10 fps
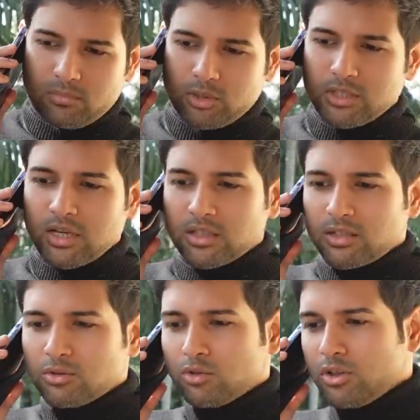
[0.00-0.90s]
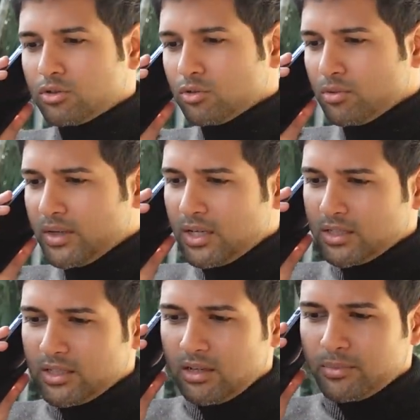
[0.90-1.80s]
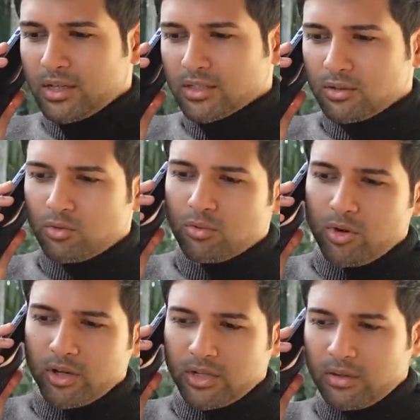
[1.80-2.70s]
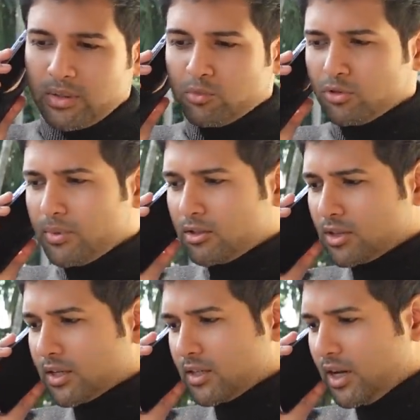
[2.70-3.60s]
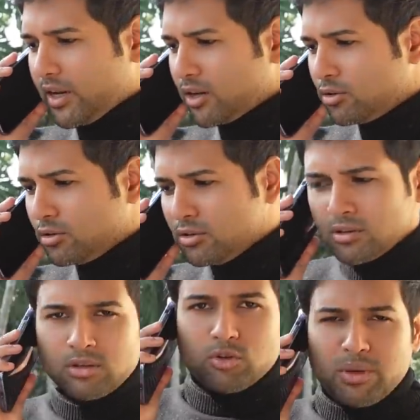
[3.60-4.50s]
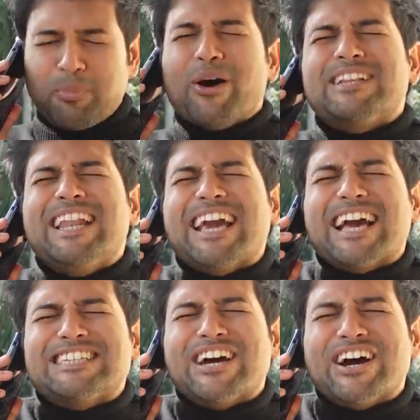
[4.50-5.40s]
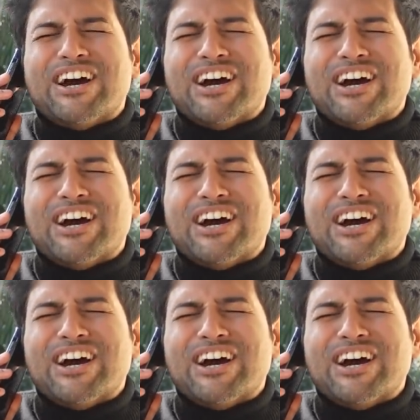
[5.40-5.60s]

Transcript: বলতে তাড়াতাড়ি চলে এসো তোমায় না দেখলে আমার রাতে ঘুম হয় না আমার মন ভালো থাকে না আর এখন তুমি বদলে গেছো